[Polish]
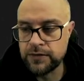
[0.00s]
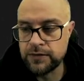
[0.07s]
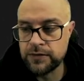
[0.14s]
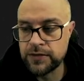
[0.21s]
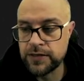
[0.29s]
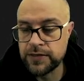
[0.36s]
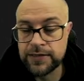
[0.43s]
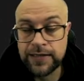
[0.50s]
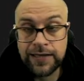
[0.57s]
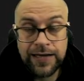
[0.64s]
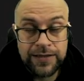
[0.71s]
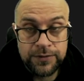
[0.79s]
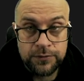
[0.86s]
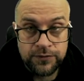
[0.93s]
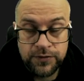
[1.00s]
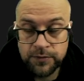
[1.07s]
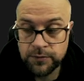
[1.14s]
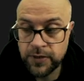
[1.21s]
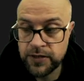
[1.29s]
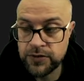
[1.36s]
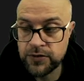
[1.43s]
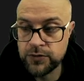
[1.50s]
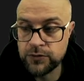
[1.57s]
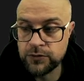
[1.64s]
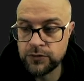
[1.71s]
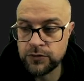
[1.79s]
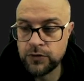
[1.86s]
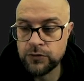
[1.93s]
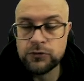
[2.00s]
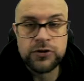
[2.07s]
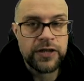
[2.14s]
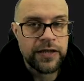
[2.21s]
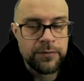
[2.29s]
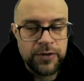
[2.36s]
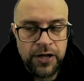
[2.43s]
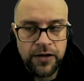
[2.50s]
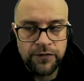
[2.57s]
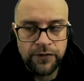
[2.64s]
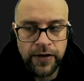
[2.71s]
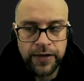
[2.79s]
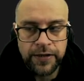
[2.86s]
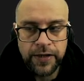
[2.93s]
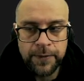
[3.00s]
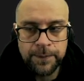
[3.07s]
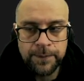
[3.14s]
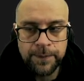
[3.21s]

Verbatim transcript: się znalazło w tym miejscu, to już tak mniej fajnie.